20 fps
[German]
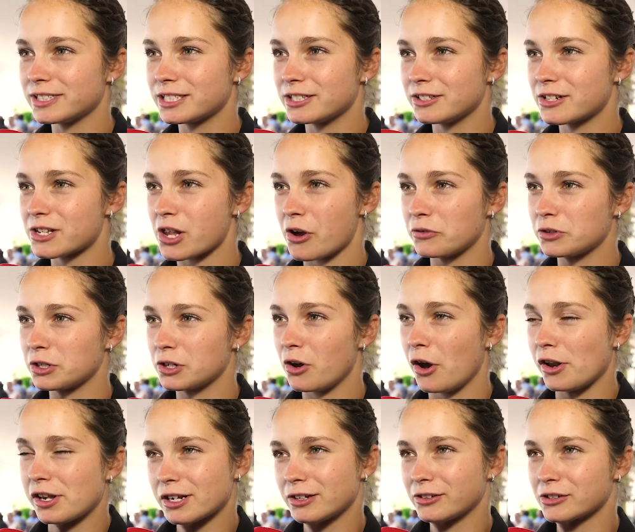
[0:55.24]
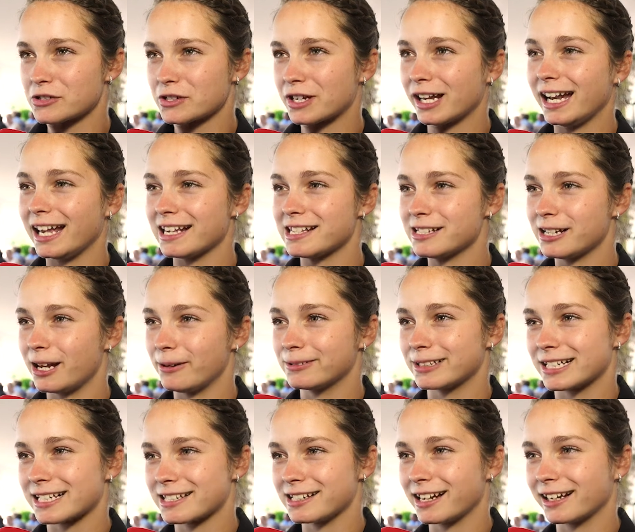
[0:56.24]
wie sie uns auf die Leute losgelassen haben und
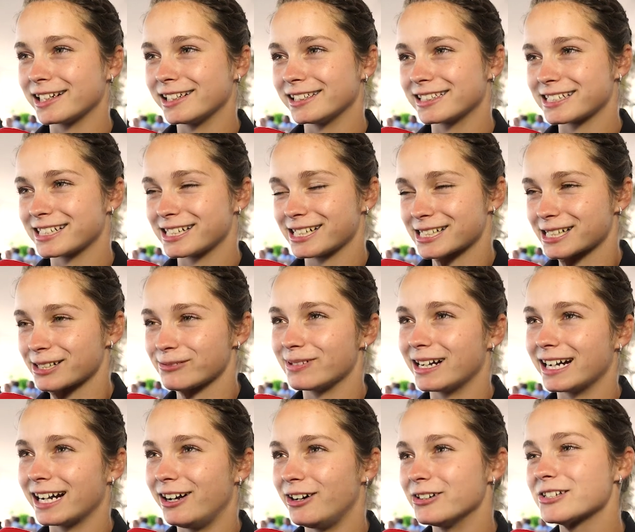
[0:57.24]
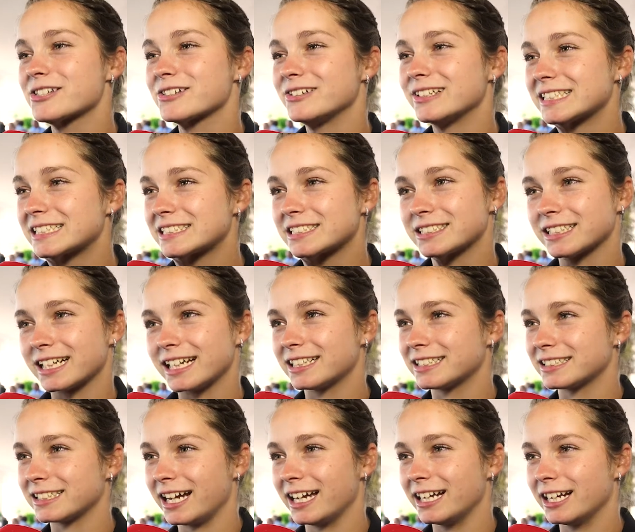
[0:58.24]
gesagt hat, jetzt geht ihr mal raus und dreht
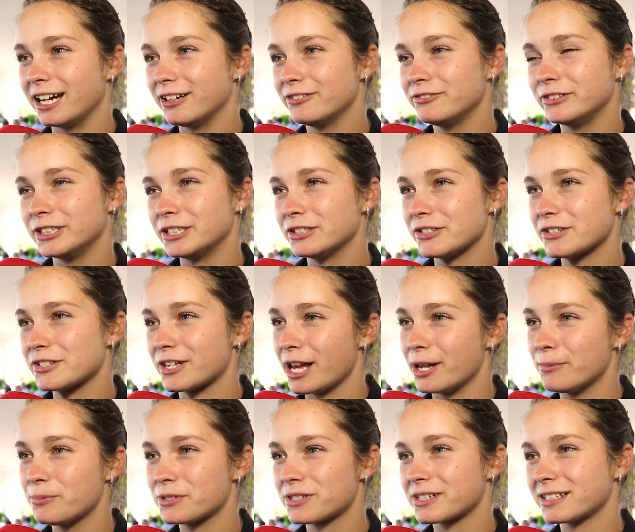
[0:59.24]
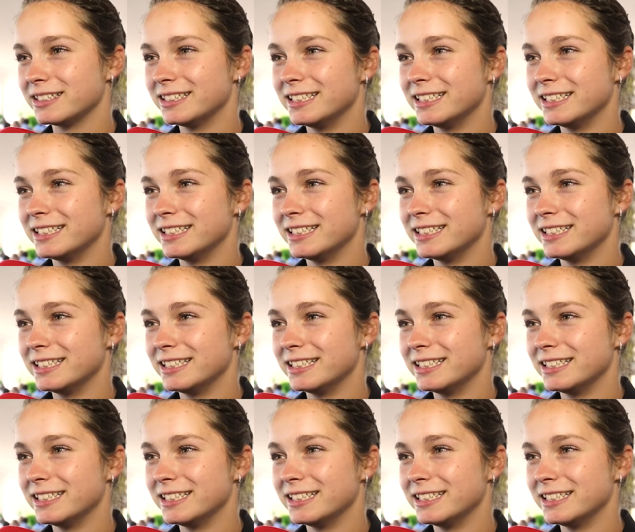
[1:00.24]
drei Live-Videos selbst.